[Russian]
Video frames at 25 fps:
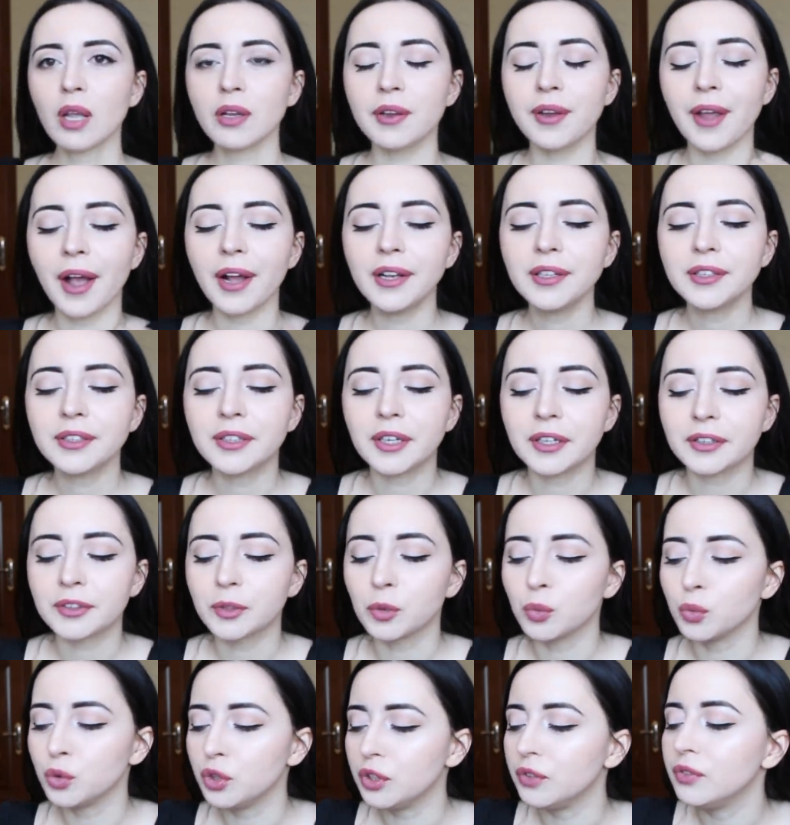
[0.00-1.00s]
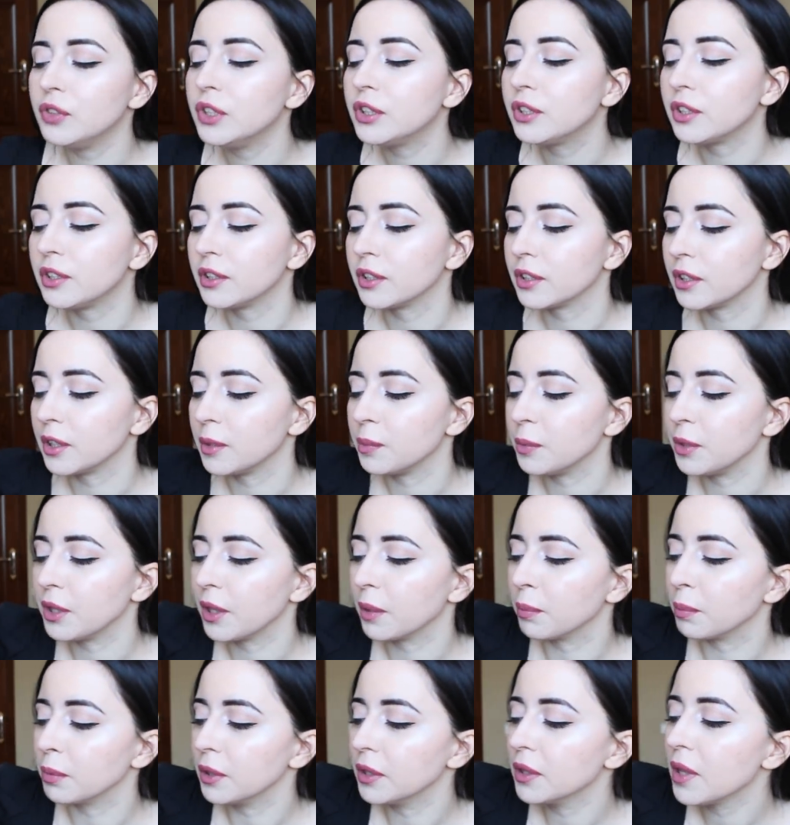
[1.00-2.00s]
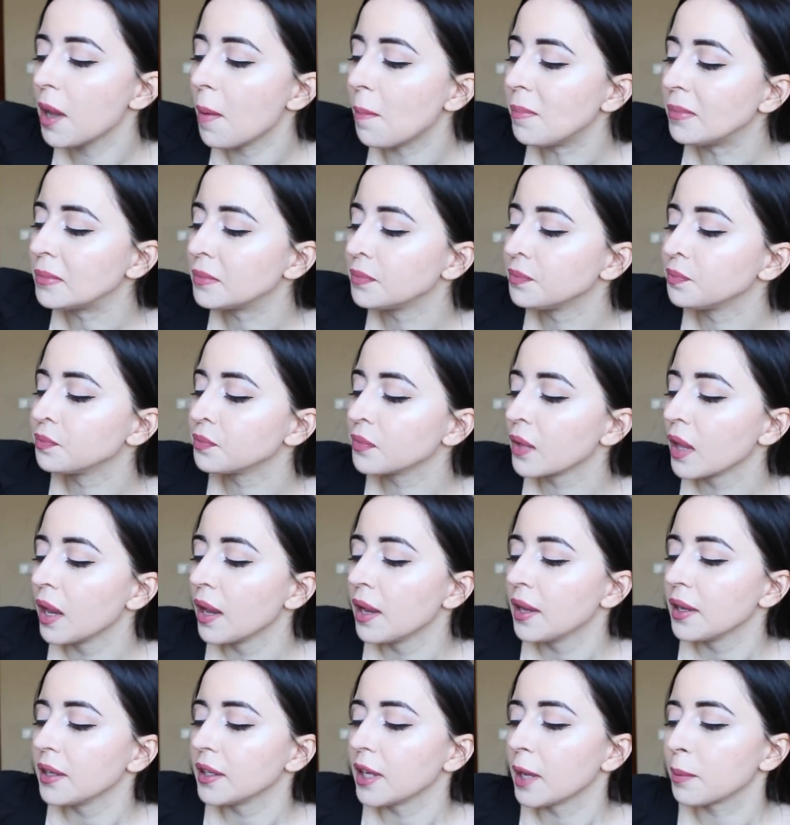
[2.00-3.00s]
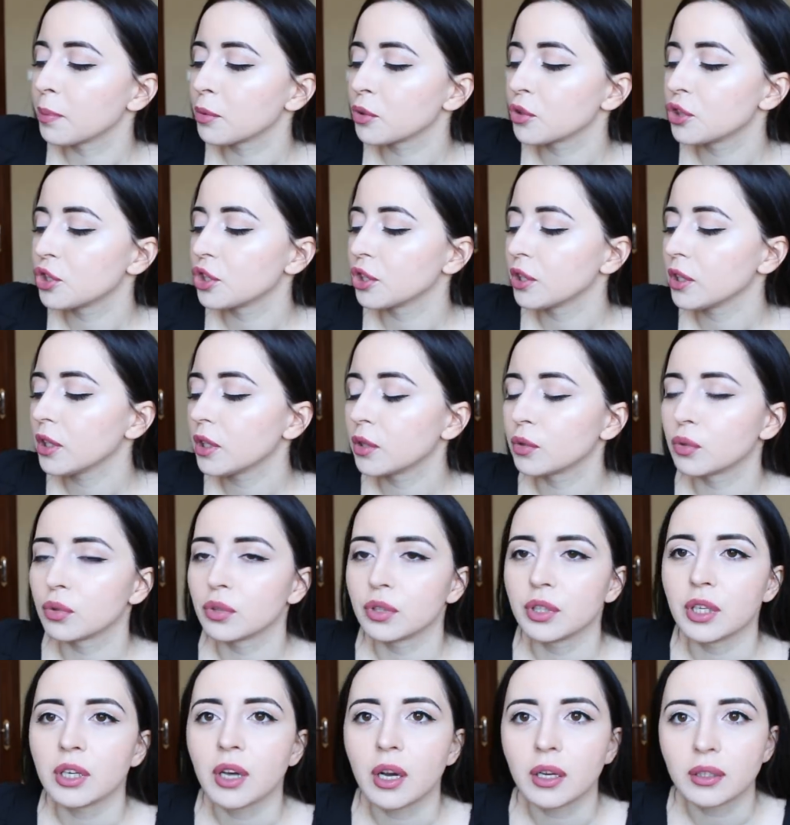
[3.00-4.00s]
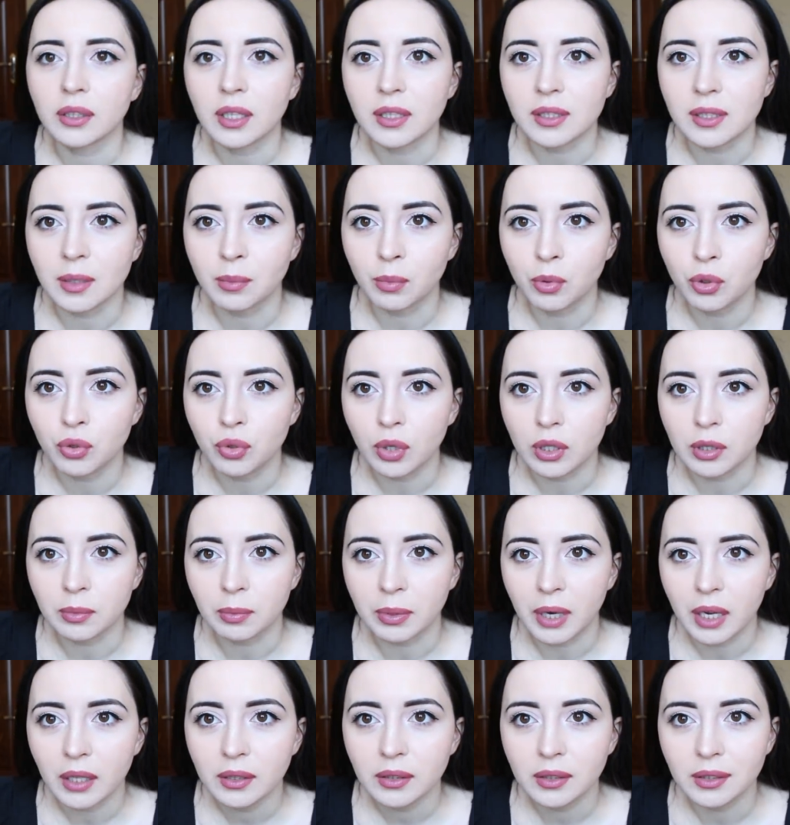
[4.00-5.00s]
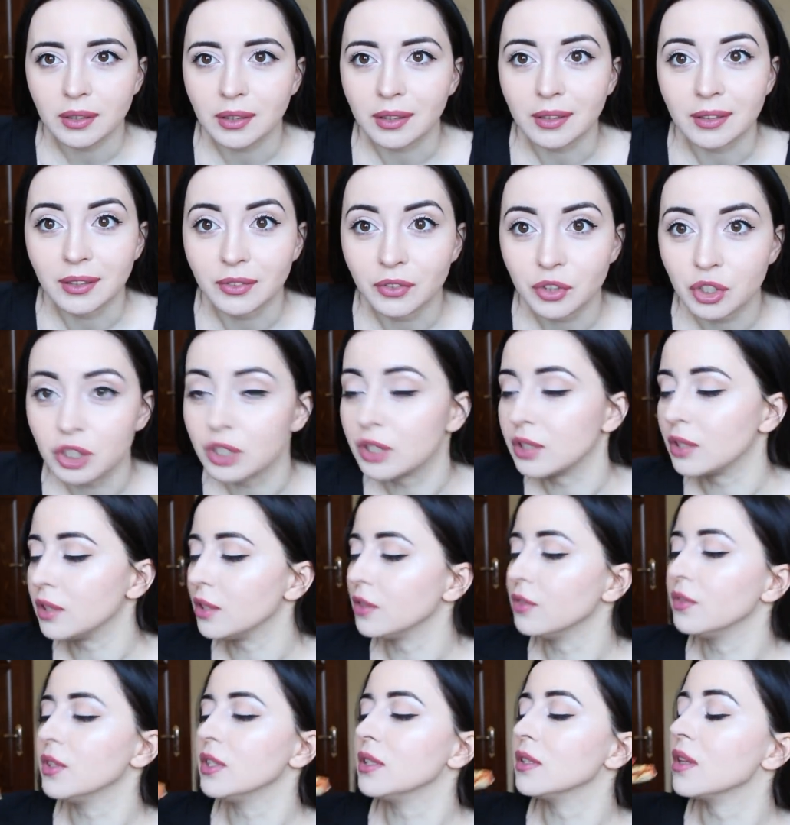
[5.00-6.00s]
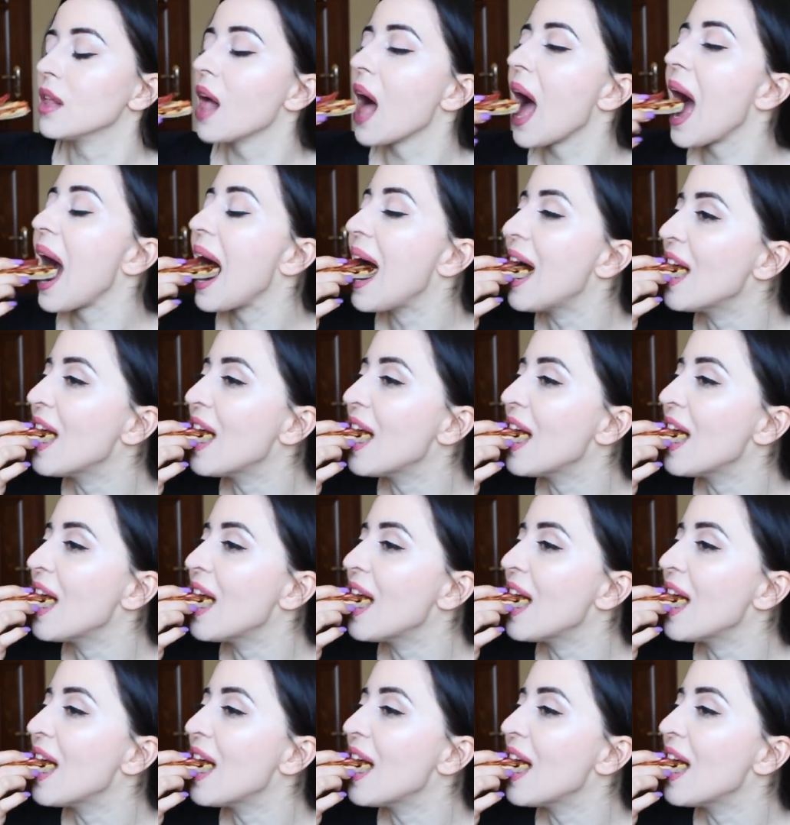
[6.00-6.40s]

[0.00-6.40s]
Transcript: реально как-то удивительно для меня было. Я просто человек, который никогда заботу от брата никогда в жизни не видела.